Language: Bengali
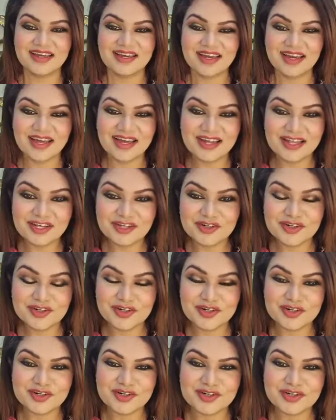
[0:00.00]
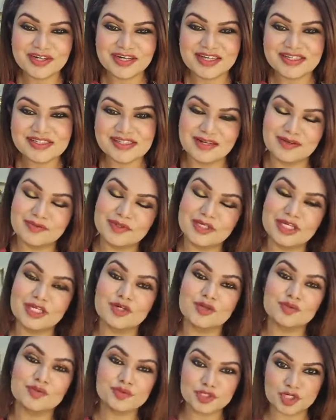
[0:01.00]
হ্যালো আসসালামু
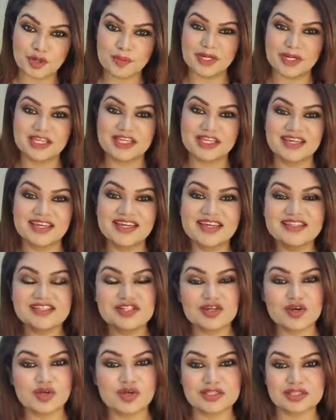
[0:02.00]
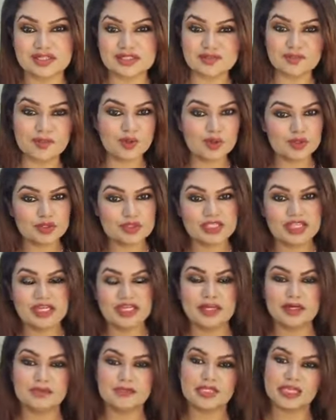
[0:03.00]
আলাইকুম সবাইকে ছন্দাজ মোড়
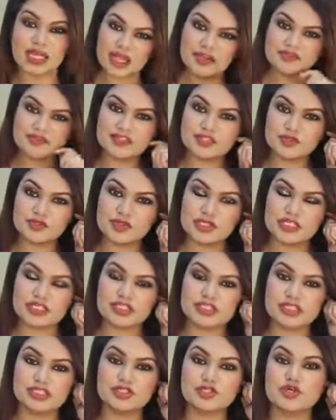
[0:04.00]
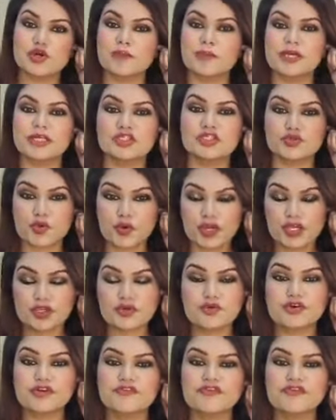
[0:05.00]
থেকে আমি লাইভে চলে এসেছি সবাই জয়েন করে